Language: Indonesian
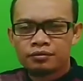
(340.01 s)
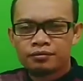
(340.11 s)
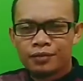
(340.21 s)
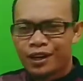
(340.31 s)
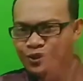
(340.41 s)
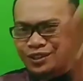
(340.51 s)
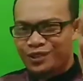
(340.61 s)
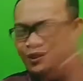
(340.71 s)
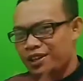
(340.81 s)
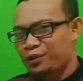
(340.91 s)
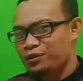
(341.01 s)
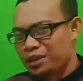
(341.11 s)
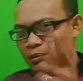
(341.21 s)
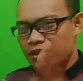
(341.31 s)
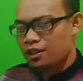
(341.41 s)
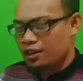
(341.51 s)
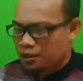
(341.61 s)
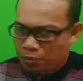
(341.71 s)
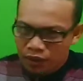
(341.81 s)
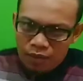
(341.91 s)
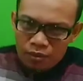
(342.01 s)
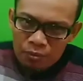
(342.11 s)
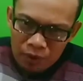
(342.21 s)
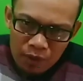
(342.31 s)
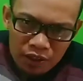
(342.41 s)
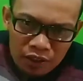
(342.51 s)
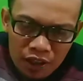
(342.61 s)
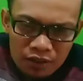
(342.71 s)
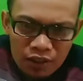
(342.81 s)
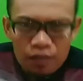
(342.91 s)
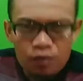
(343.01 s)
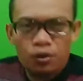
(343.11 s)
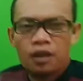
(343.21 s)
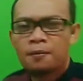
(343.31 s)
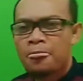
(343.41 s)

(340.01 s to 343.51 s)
Maka saudara-saudaraku saya pesankan yang pertama perbaiki niat, yang kedua